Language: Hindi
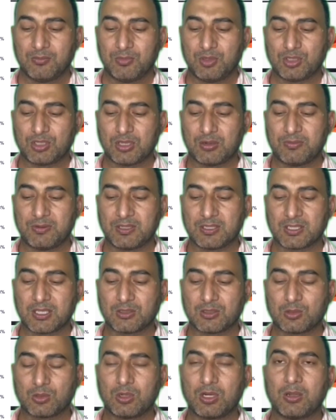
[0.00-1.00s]
म्यूचुअल फंड का
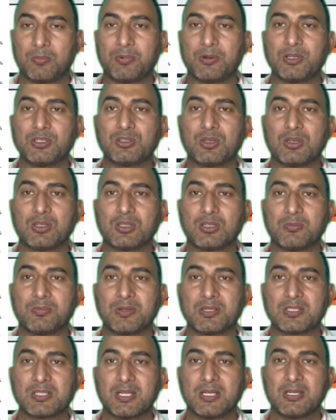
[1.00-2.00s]
सोलह पॉइंट
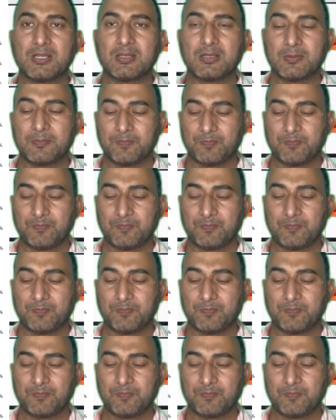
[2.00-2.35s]
परसेंट